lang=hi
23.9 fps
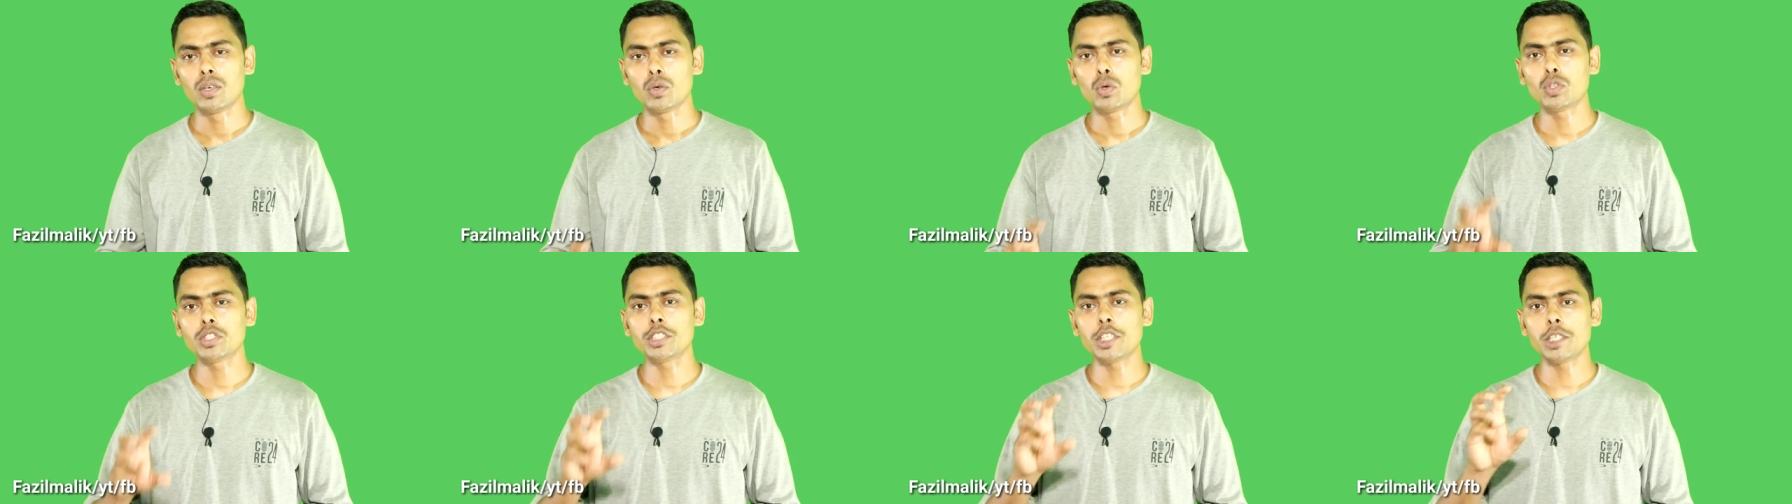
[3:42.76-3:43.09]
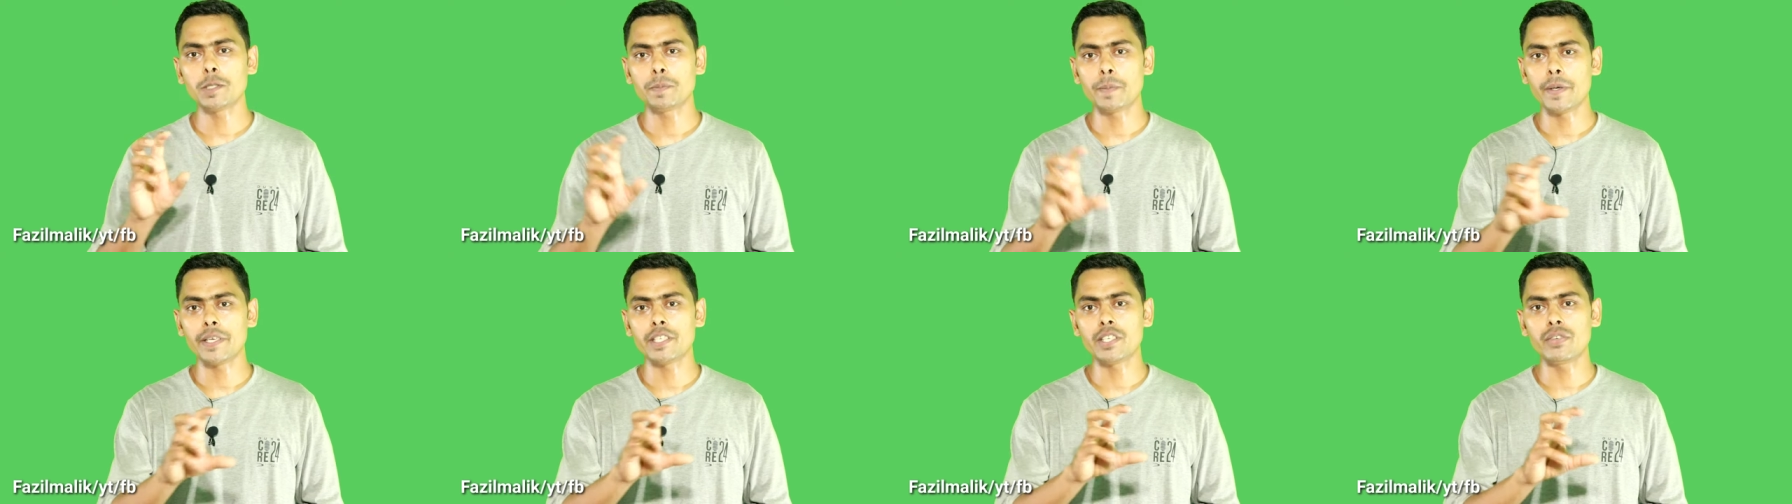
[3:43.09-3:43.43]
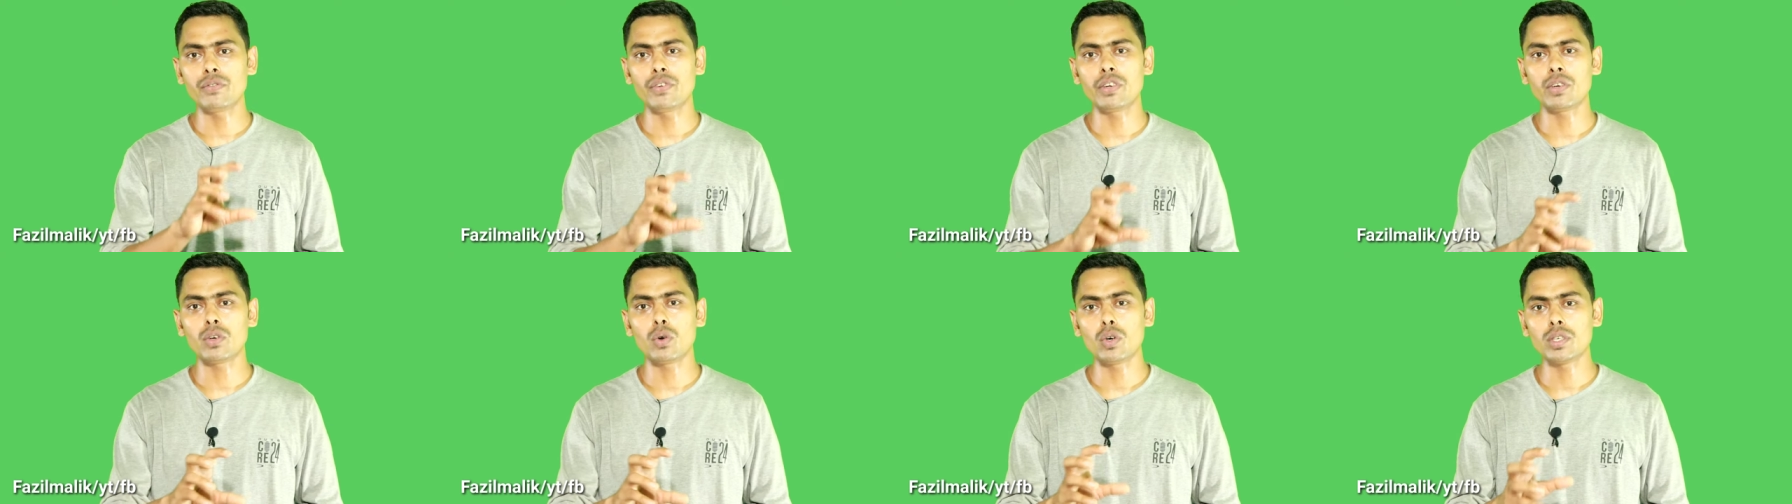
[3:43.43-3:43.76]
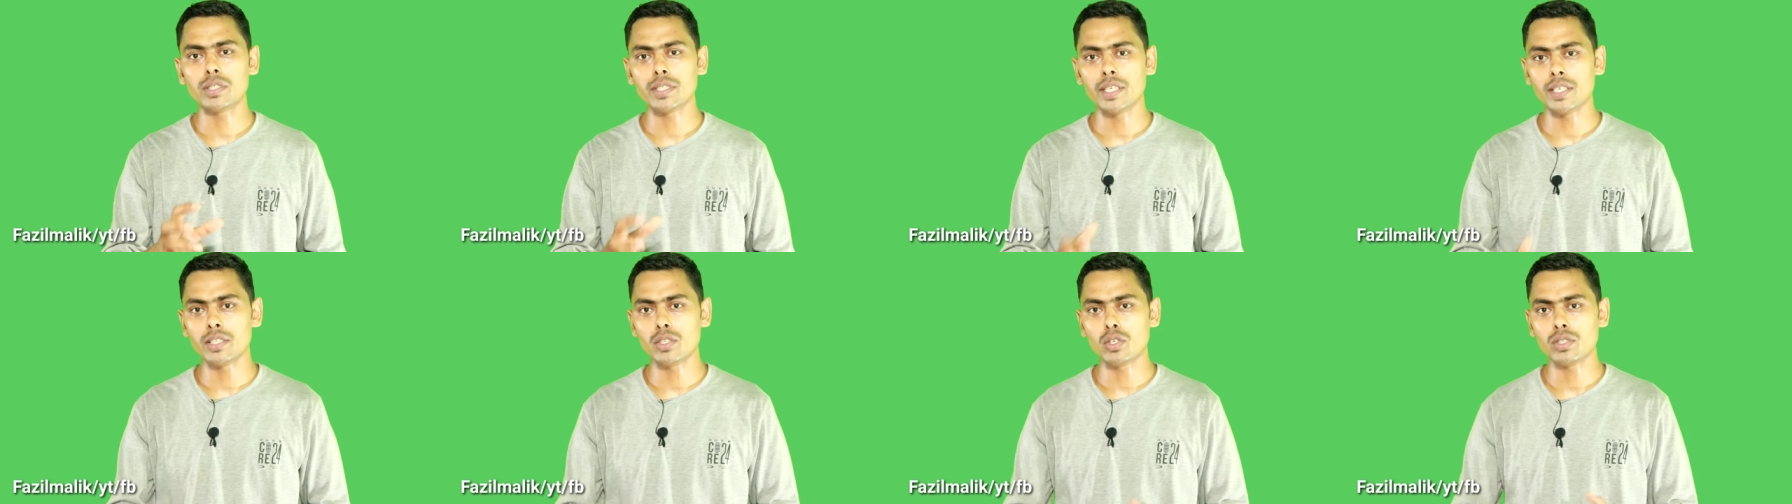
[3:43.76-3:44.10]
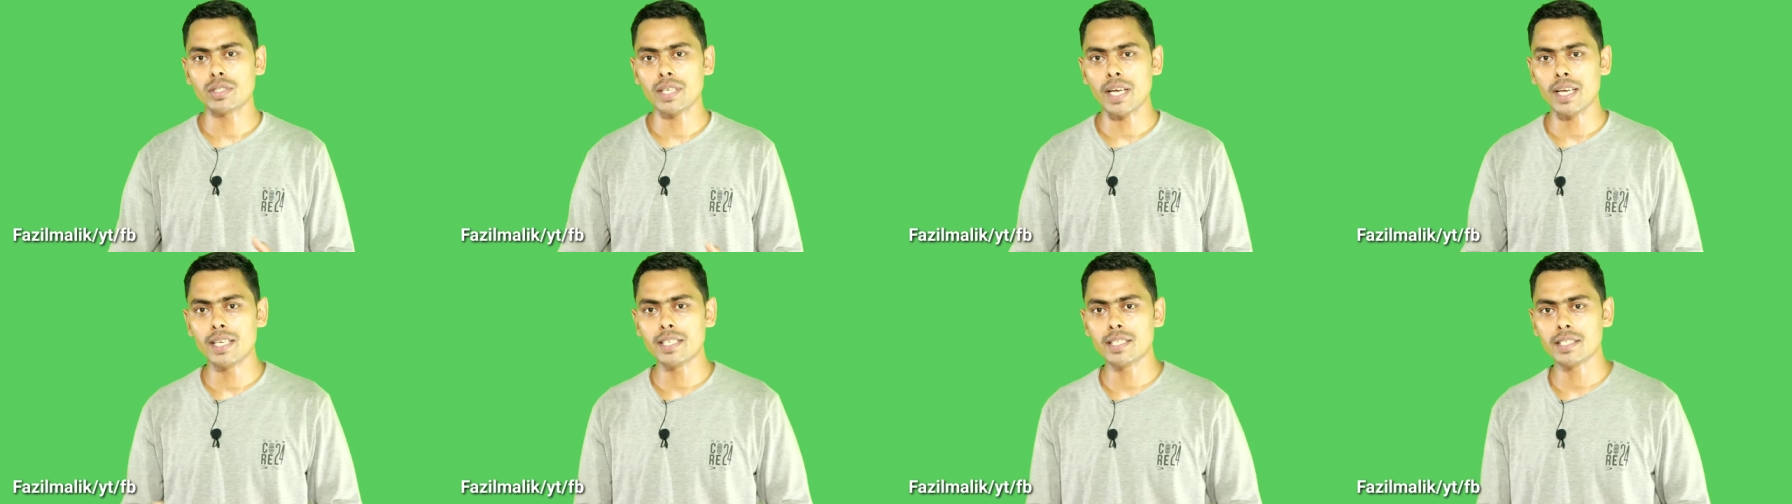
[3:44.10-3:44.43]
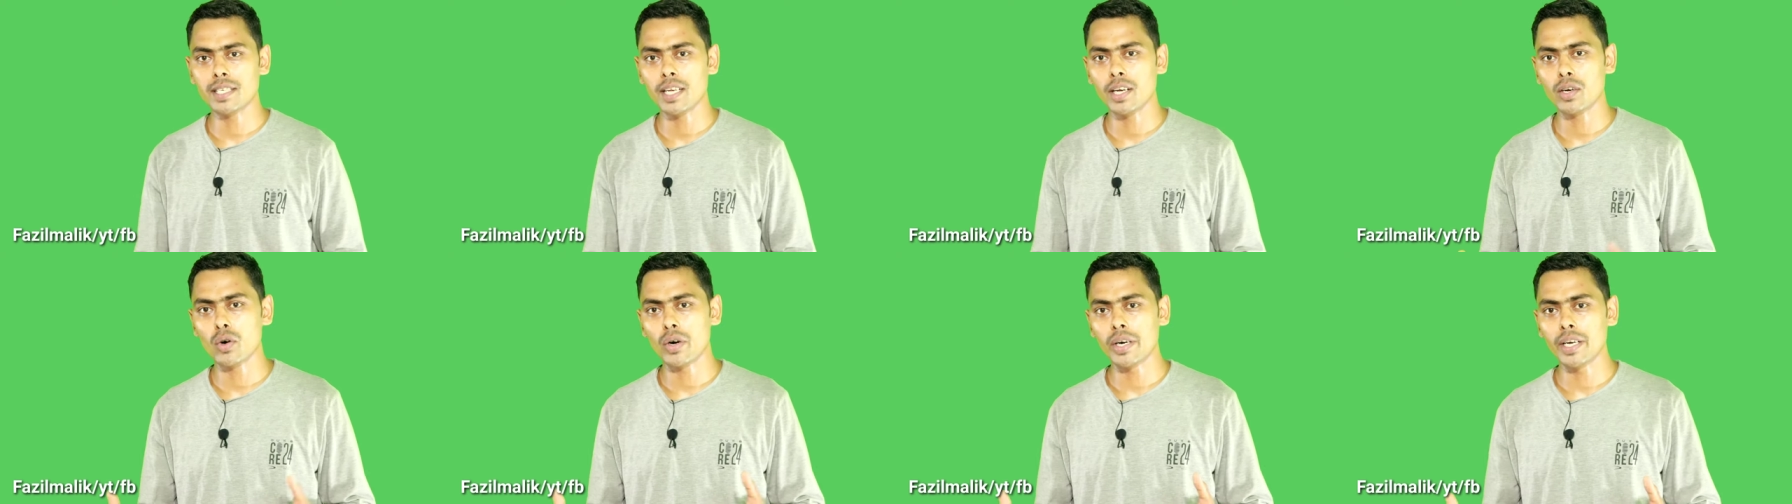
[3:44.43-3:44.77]
कुछ स्पेसिफिक कोर्स हैं जो साइंस
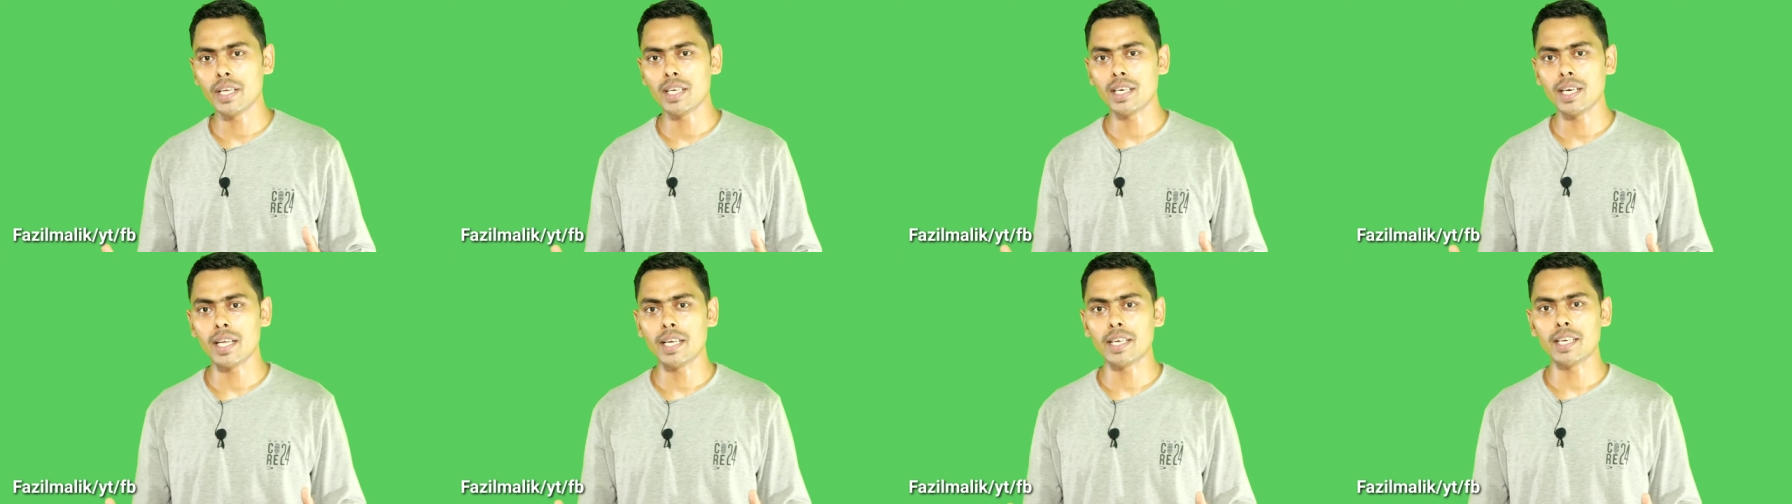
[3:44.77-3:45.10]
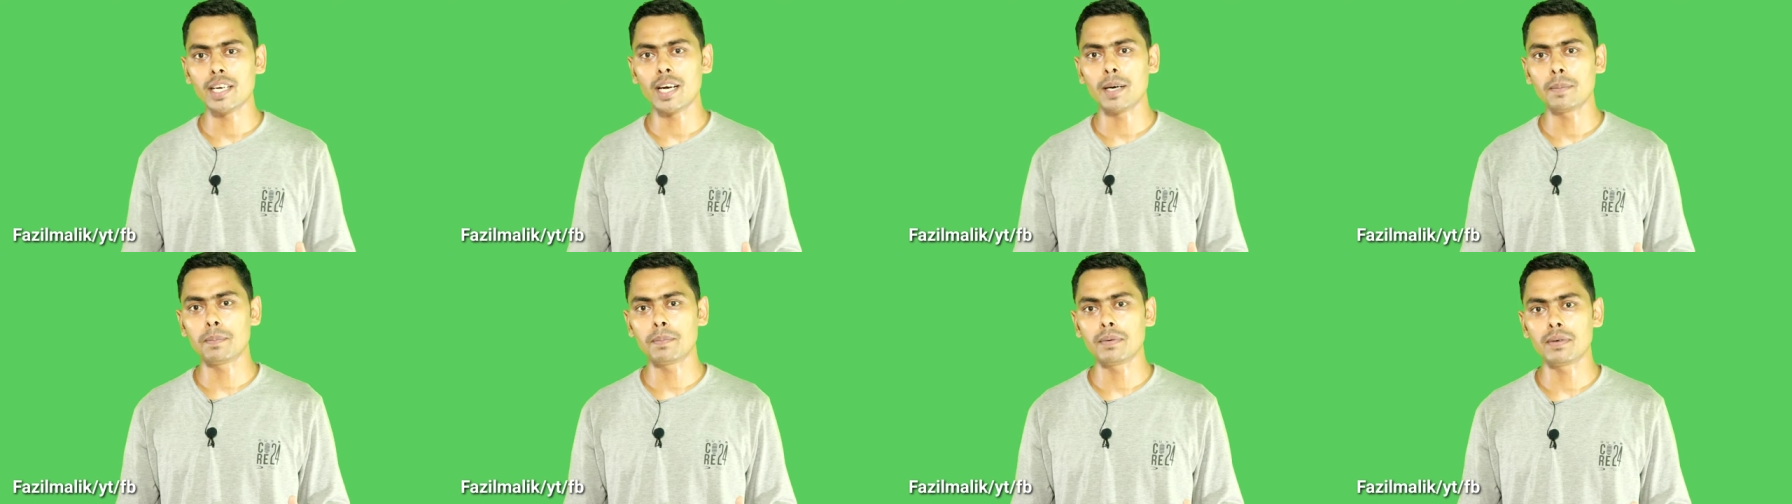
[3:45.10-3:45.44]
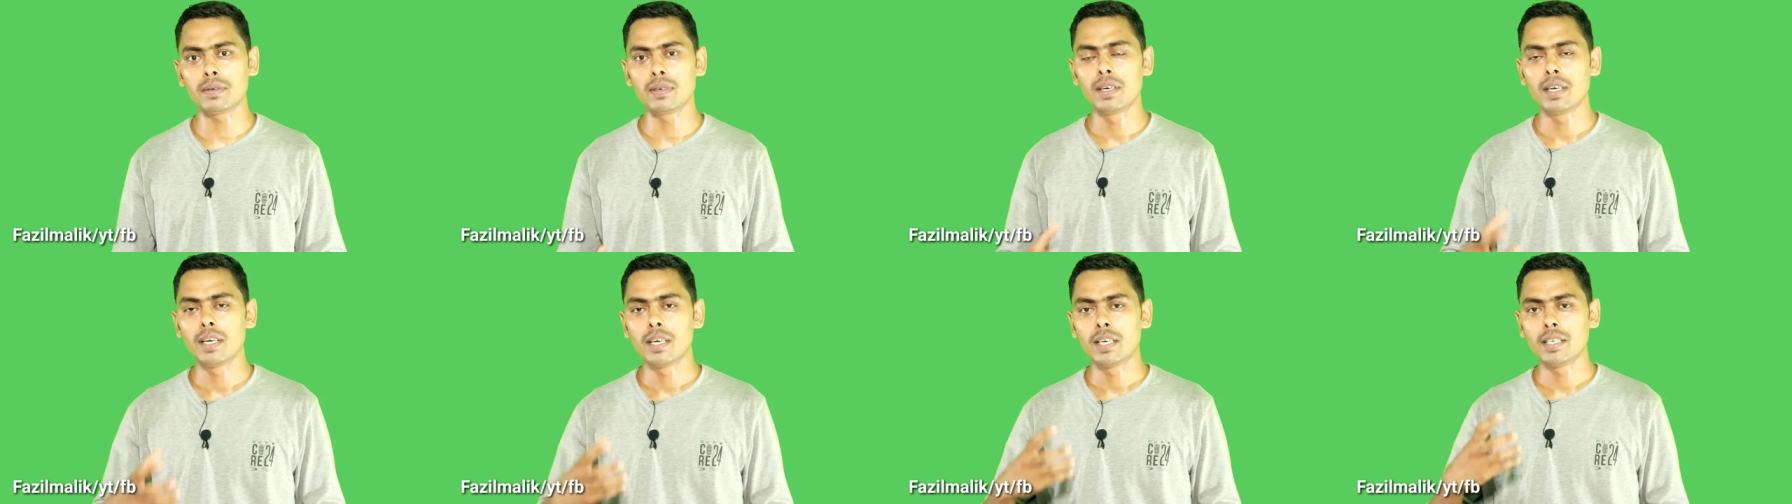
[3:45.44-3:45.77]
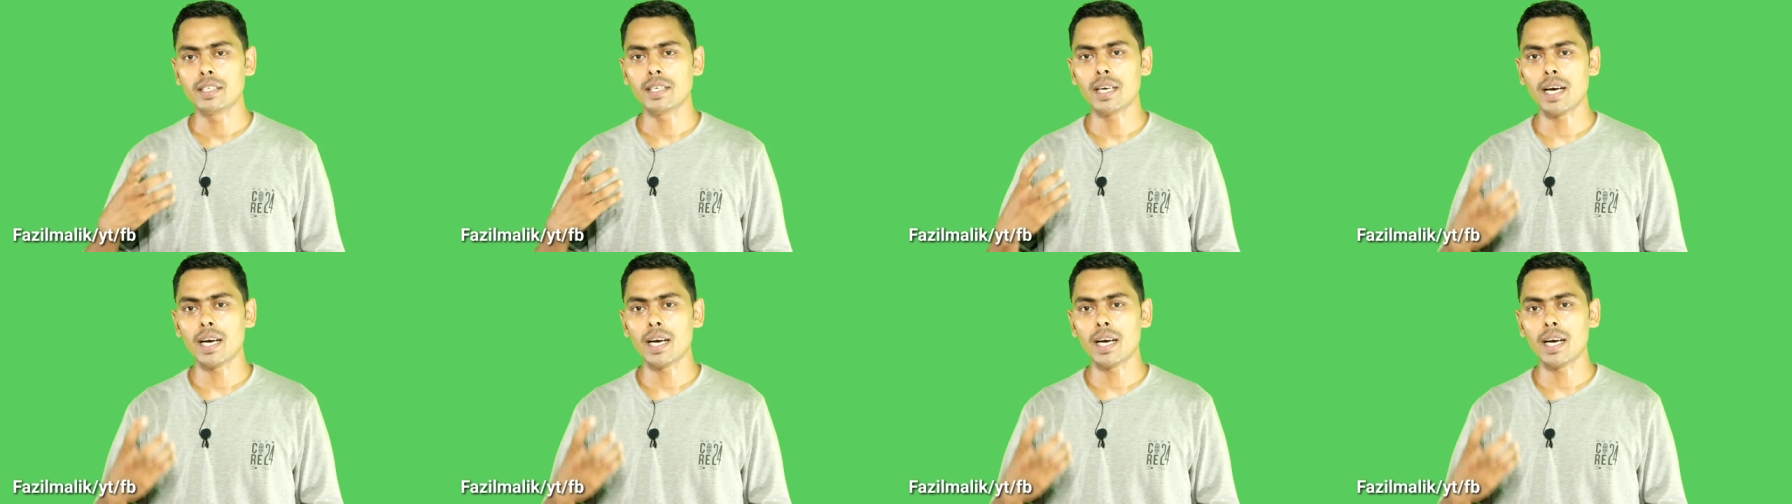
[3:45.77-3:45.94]
के अकॉर्डिंग लाइक आप